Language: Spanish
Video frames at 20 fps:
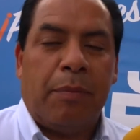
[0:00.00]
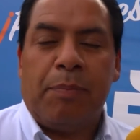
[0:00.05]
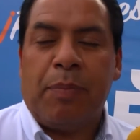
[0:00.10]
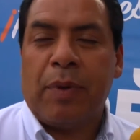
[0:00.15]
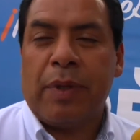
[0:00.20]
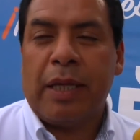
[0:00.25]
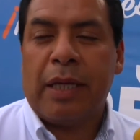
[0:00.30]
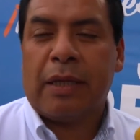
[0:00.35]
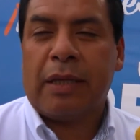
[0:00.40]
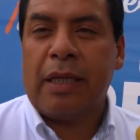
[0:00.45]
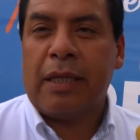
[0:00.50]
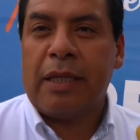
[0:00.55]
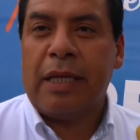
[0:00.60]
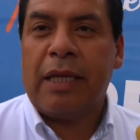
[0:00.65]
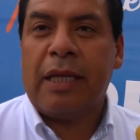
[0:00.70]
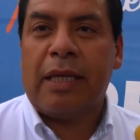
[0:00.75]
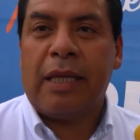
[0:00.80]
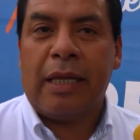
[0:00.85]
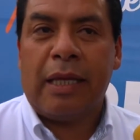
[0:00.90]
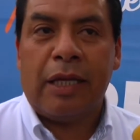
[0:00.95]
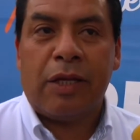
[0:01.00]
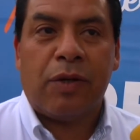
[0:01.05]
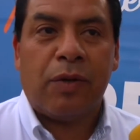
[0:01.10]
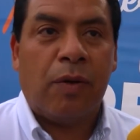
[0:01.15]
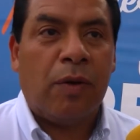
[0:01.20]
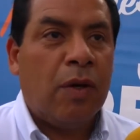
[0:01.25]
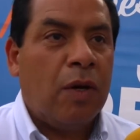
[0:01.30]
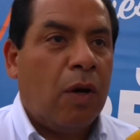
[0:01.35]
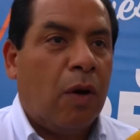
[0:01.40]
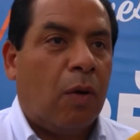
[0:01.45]
poder tener el derecho
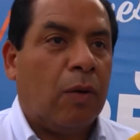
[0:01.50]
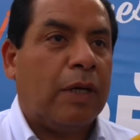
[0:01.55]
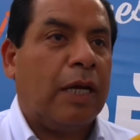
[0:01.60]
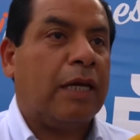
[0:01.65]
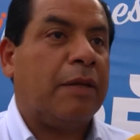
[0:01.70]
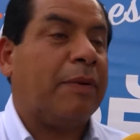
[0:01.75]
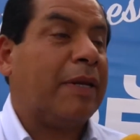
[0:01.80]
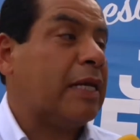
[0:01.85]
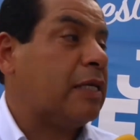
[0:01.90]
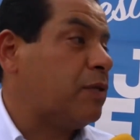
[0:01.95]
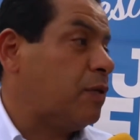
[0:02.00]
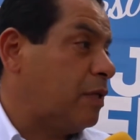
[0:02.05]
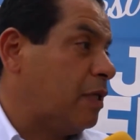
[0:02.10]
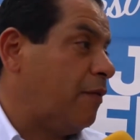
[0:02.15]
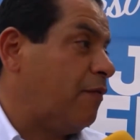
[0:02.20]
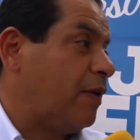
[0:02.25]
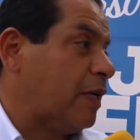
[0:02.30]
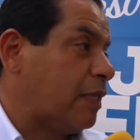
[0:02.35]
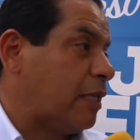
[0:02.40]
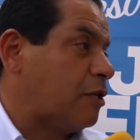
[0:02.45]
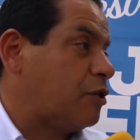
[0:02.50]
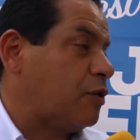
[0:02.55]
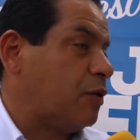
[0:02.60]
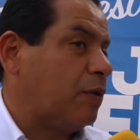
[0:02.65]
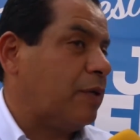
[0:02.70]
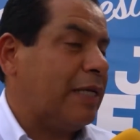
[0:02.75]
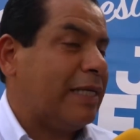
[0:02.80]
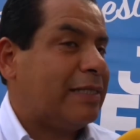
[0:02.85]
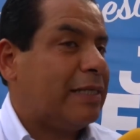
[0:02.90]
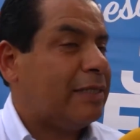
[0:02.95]
o la liberación de
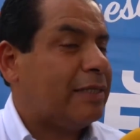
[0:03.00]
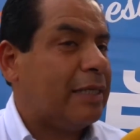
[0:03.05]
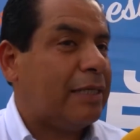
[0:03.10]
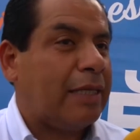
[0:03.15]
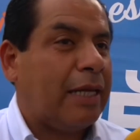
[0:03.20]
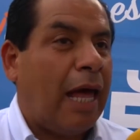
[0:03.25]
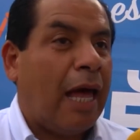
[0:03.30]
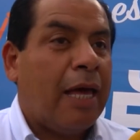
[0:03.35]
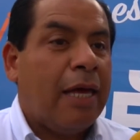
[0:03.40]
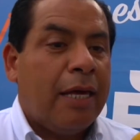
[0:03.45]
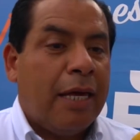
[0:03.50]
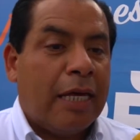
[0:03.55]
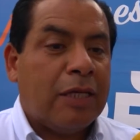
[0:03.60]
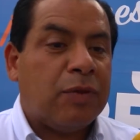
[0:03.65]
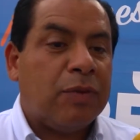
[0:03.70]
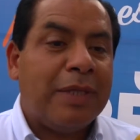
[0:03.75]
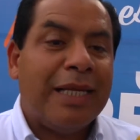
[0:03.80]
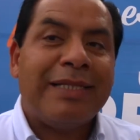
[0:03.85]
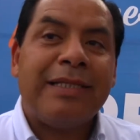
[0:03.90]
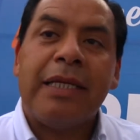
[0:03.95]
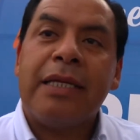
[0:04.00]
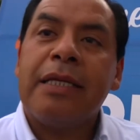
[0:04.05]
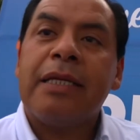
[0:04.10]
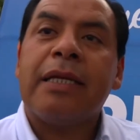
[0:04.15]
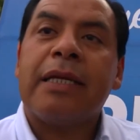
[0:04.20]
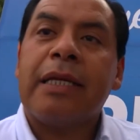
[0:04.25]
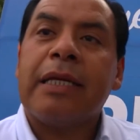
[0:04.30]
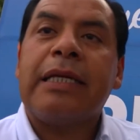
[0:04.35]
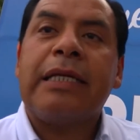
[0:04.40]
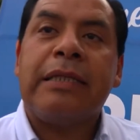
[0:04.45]
afectaciones, etcétera, es una serie de
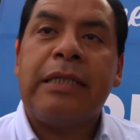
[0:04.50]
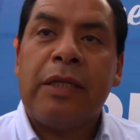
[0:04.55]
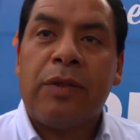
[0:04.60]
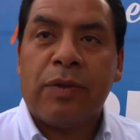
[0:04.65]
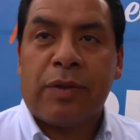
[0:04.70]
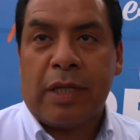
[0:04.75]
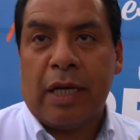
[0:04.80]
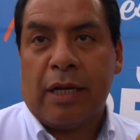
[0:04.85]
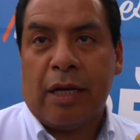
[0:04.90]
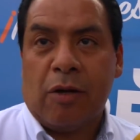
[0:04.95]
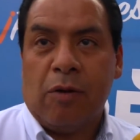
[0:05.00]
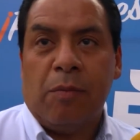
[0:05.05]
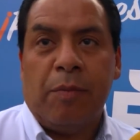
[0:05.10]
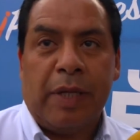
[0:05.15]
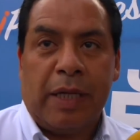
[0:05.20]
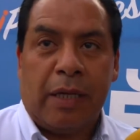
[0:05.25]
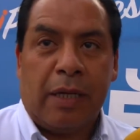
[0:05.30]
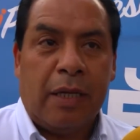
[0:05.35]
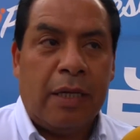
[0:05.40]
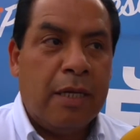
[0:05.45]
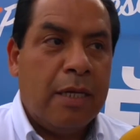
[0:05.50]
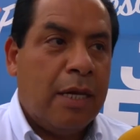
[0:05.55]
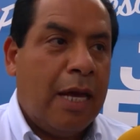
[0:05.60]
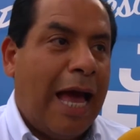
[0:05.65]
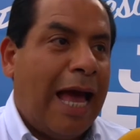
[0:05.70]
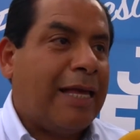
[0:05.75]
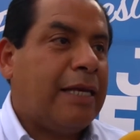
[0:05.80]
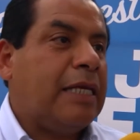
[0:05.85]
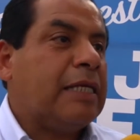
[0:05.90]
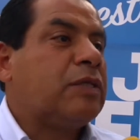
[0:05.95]
requisitos que hay que cumplir.
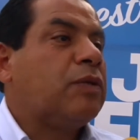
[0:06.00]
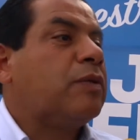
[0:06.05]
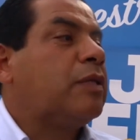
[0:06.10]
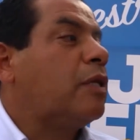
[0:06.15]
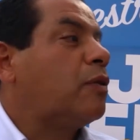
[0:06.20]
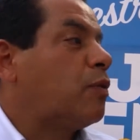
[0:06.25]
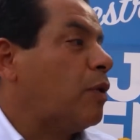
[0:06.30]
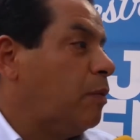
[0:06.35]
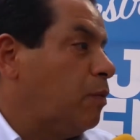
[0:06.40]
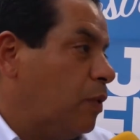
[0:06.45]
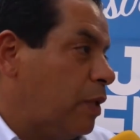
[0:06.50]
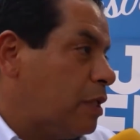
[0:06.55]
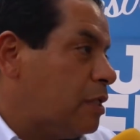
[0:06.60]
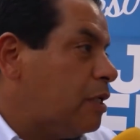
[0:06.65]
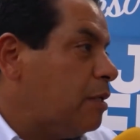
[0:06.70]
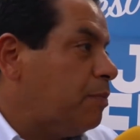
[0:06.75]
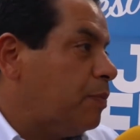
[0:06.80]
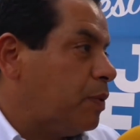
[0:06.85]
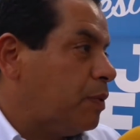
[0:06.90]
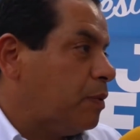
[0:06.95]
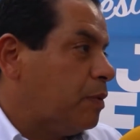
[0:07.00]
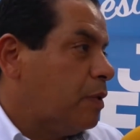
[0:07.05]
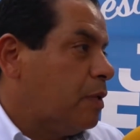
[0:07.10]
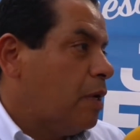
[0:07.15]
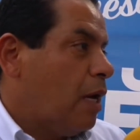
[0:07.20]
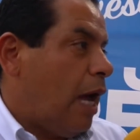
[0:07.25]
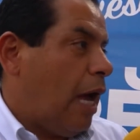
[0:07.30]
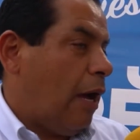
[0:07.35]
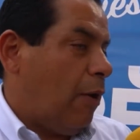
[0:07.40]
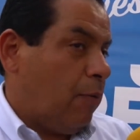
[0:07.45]
Ahí es donde entró el municipio
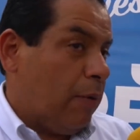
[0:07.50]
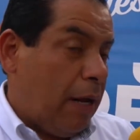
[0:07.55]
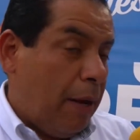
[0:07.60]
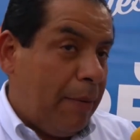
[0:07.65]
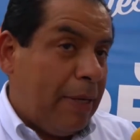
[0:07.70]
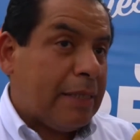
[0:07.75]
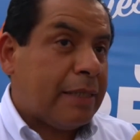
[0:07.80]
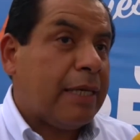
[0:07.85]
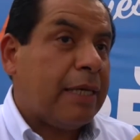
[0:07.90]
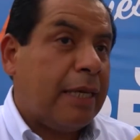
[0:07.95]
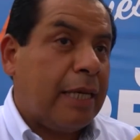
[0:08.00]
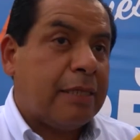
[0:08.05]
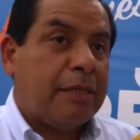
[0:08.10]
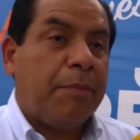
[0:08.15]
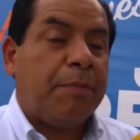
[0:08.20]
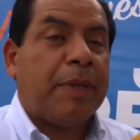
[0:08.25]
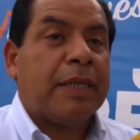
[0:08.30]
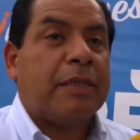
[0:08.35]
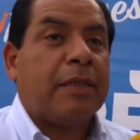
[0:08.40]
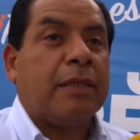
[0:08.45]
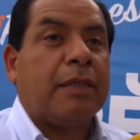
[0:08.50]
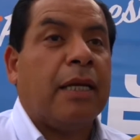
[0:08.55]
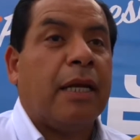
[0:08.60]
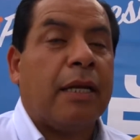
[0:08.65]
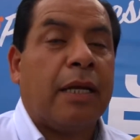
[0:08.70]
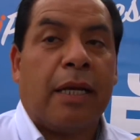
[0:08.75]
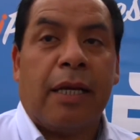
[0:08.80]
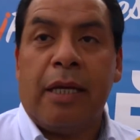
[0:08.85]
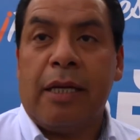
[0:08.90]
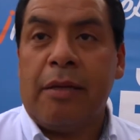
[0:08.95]
una vez que ya se presenta el
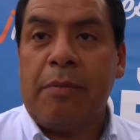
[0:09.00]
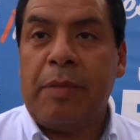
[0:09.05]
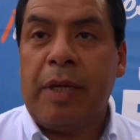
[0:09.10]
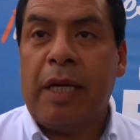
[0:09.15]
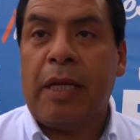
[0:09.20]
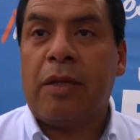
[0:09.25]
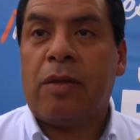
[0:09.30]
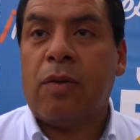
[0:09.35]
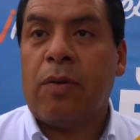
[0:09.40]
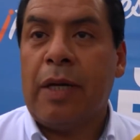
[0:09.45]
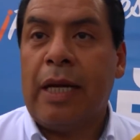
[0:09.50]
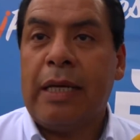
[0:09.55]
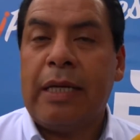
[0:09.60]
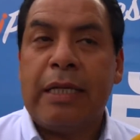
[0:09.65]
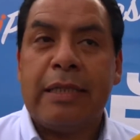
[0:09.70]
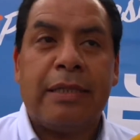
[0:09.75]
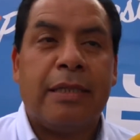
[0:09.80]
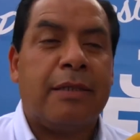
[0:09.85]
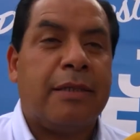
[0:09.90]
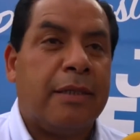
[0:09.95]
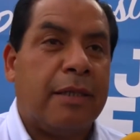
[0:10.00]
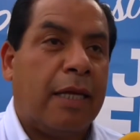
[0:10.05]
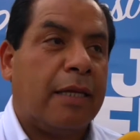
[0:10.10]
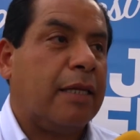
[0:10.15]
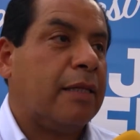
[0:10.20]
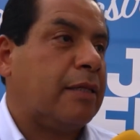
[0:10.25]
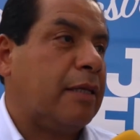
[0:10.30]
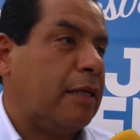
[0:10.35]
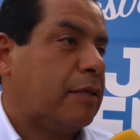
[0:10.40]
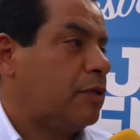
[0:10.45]
requerimiento, la necesidad
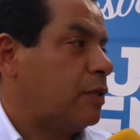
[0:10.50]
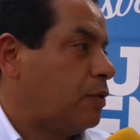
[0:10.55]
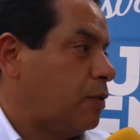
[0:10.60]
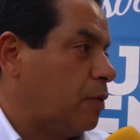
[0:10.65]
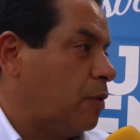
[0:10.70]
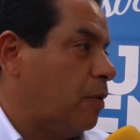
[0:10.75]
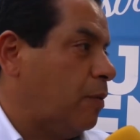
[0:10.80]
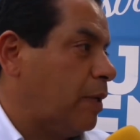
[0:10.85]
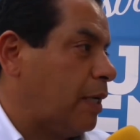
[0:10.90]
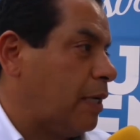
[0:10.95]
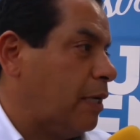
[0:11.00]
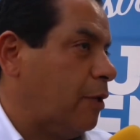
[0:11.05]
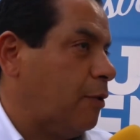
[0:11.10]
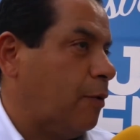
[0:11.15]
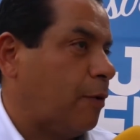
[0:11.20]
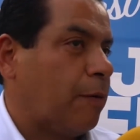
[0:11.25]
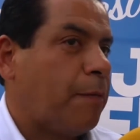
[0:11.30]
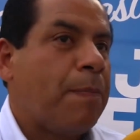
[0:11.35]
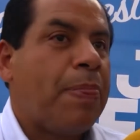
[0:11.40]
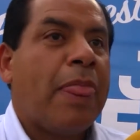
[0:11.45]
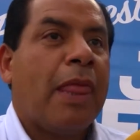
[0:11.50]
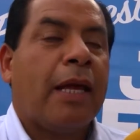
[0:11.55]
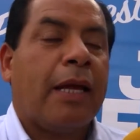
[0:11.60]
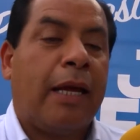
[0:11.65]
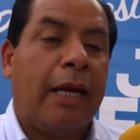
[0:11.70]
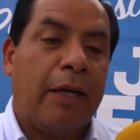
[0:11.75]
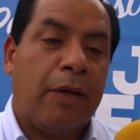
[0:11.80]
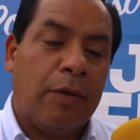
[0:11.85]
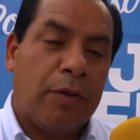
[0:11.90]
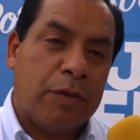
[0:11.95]
ante el señor gobernador,
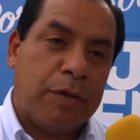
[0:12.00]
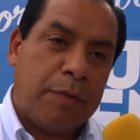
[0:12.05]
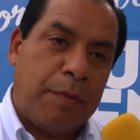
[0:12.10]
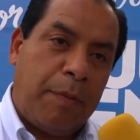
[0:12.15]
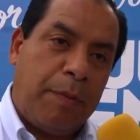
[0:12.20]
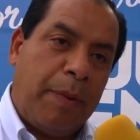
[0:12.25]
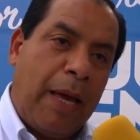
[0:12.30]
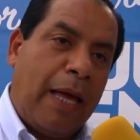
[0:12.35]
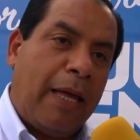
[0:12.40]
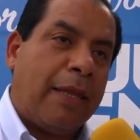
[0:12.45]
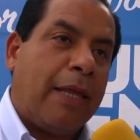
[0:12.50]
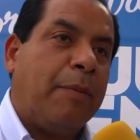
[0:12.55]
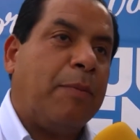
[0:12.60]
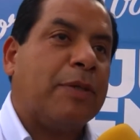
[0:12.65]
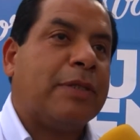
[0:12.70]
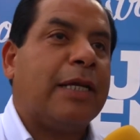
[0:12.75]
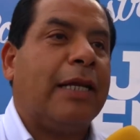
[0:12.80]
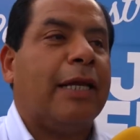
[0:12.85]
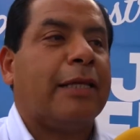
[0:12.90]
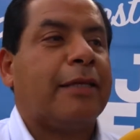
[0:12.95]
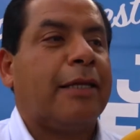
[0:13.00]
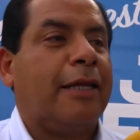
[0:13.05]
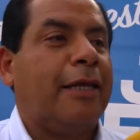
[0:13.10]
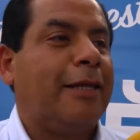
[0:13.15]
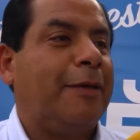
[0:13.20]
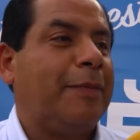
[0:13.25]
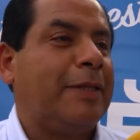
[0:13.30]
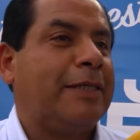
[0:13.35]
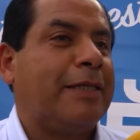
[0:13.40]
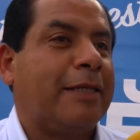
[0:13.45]
que nos damos a la tarea
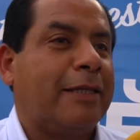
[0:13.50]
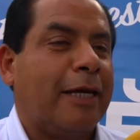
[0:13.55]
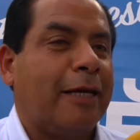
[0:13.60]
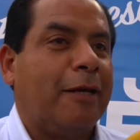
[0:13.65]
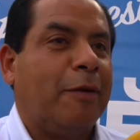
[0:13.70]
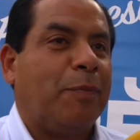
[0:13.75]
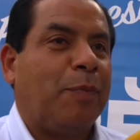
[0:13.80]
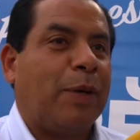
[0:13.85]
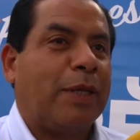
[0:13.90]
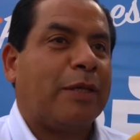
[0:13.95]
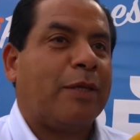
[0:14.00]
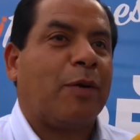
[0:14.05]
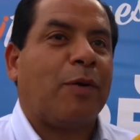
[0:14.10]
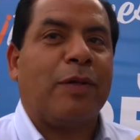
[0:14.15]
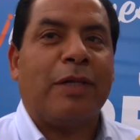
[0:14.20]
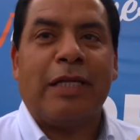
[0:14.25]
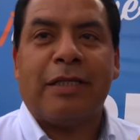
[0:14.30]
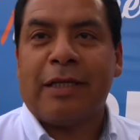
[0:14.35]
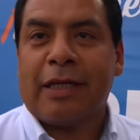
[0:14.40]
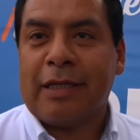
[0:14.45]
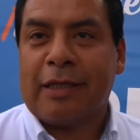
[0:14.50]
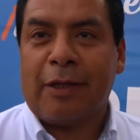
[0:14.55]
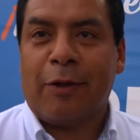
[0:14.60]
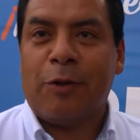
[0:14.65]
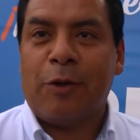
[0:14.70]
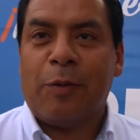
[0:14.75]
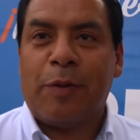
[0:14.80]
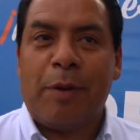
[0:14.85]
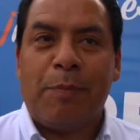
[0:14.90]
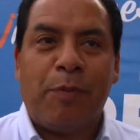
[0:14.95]
de visitar el puente con el secretario
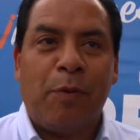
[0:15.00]
de Obra